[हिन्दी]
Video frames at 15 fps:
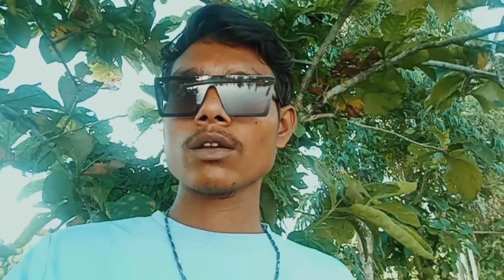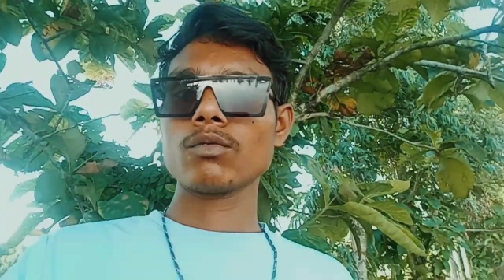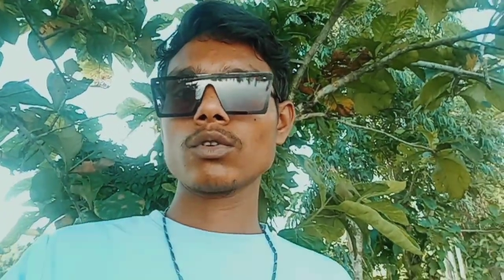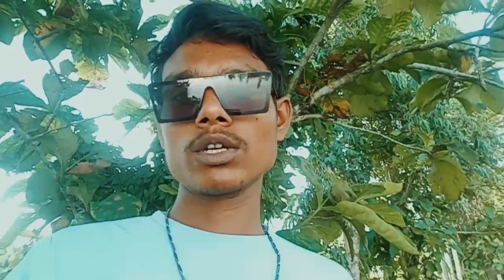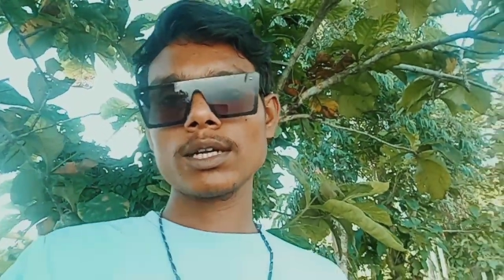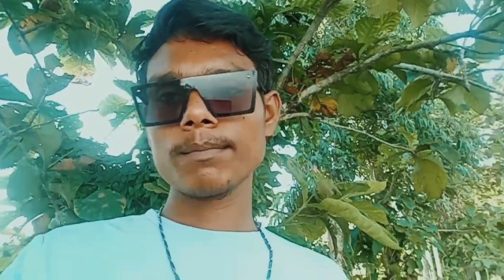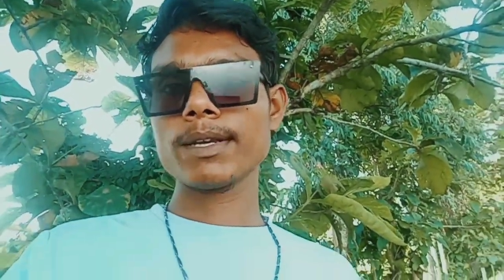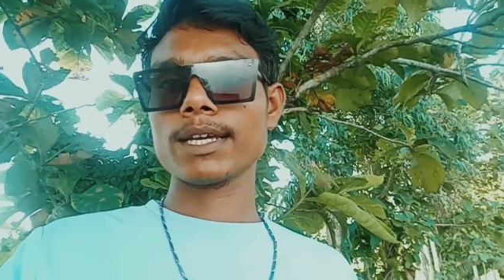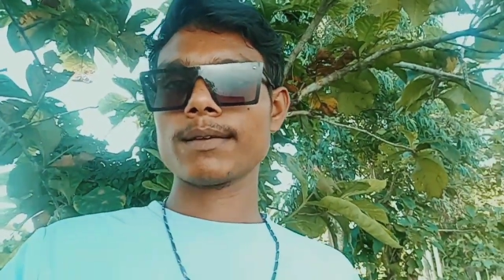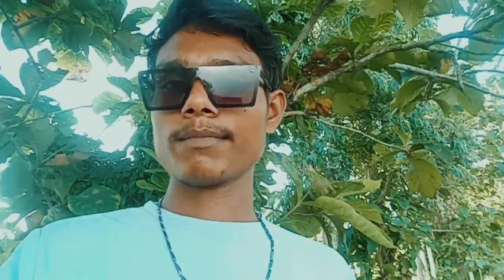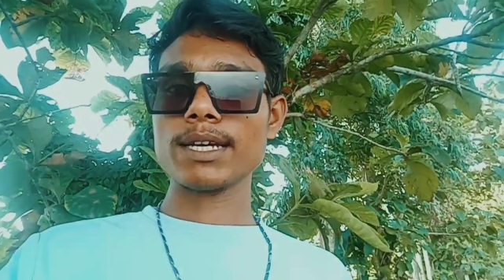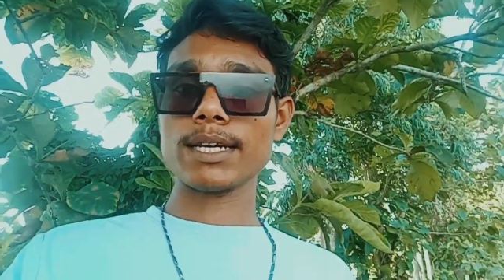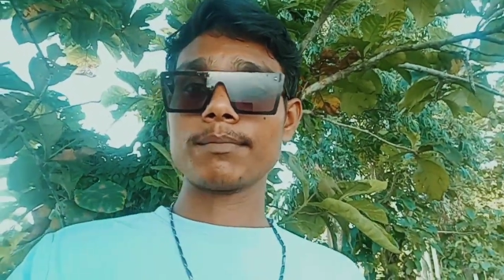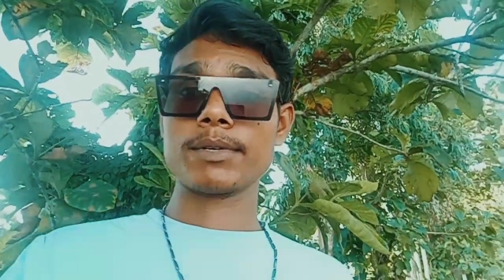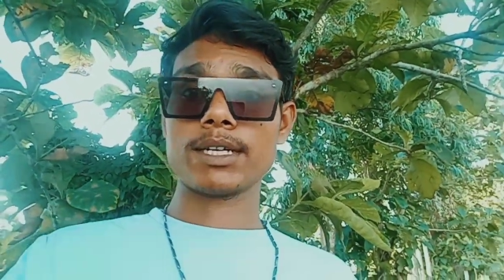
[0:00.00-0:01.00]
वो टीम लेके
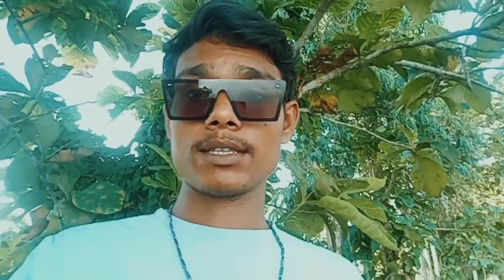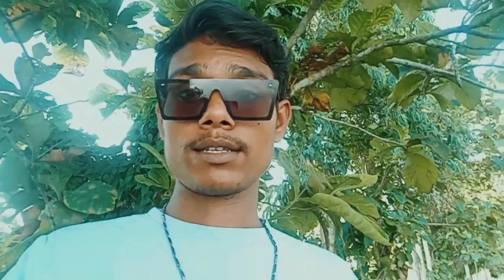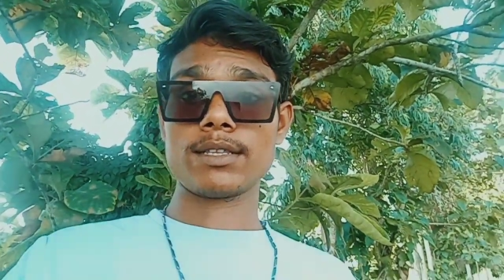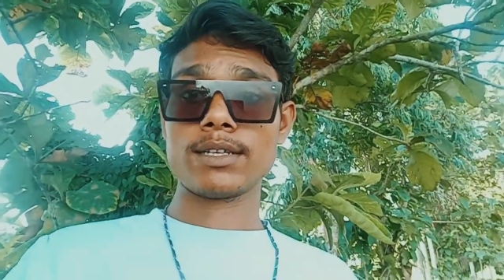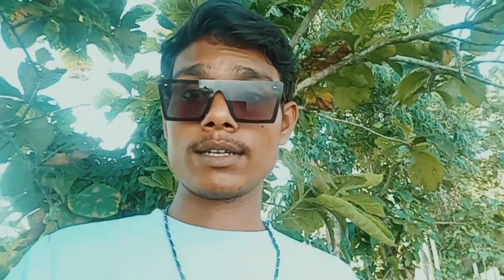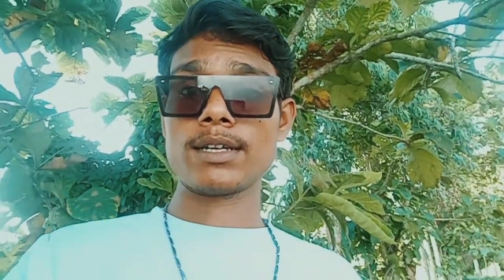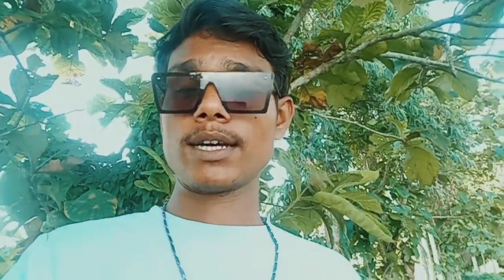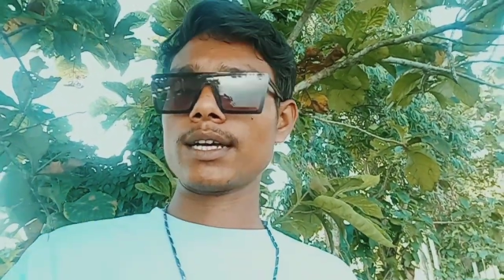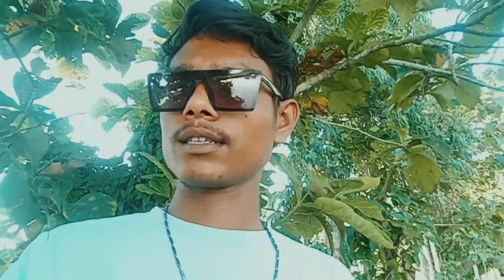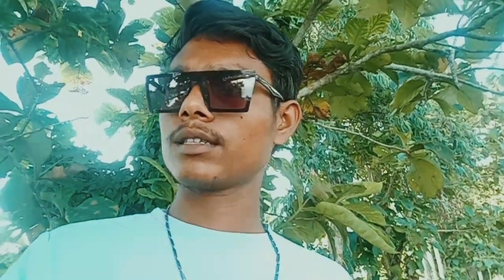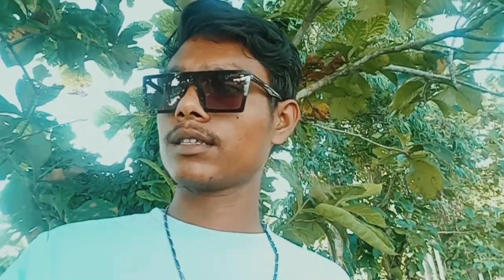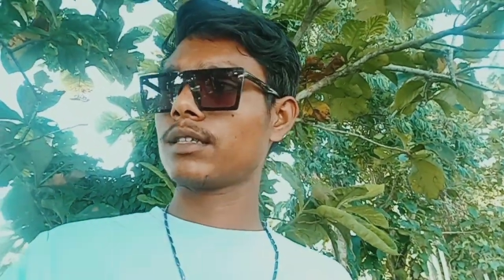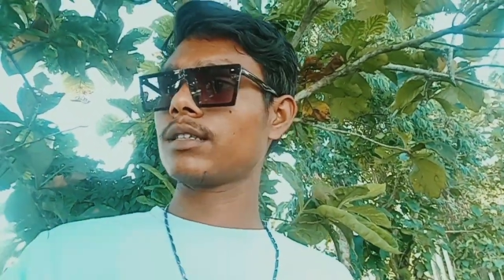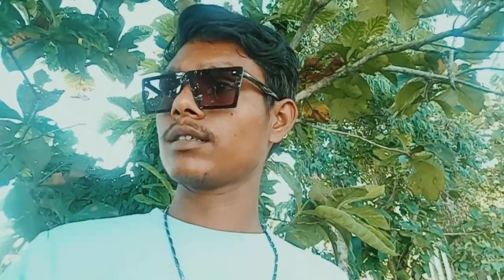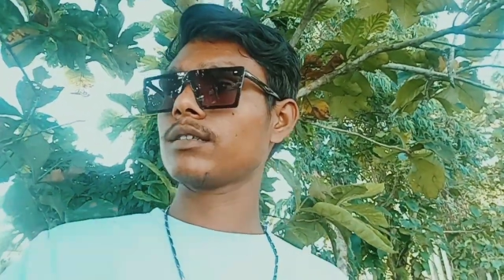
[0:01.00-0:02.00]
मैं काम करता था
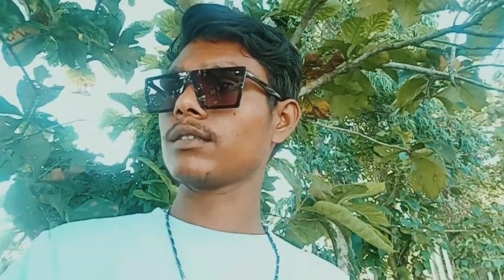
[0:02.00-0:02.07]
आज